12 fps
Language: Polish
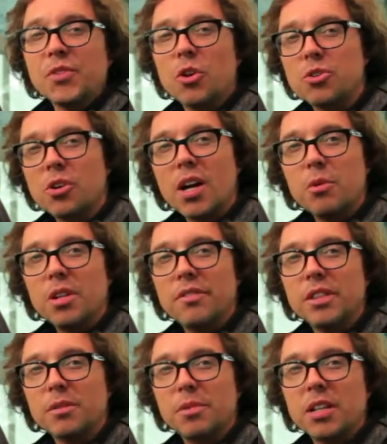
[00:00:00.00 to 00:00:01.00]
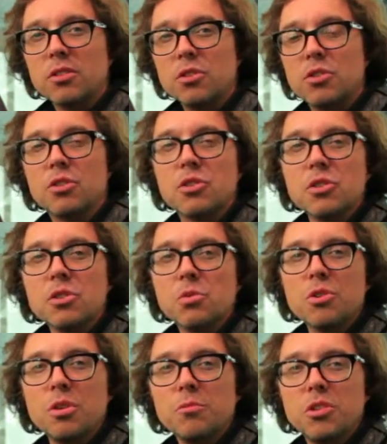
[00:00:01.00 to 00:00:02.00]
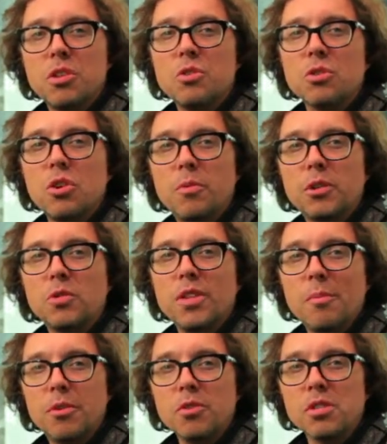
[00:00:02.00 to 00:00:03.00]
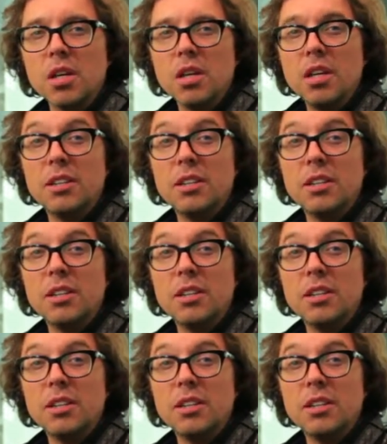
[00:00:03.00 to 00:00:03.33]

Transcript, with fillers: osiągały nawet prędkość 380 km na prostej.